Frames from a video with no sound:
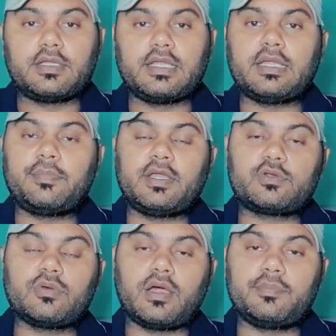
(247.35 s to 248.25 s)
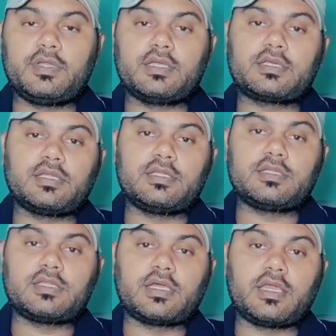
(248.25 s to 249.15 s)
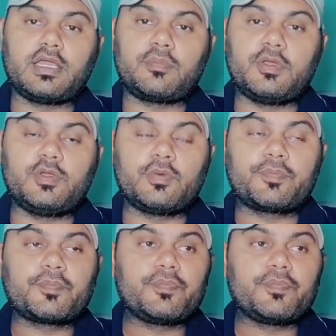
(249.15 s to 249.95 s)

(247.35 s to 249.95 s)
डेली अपडेट अपडेट कर देता था एक वीडियो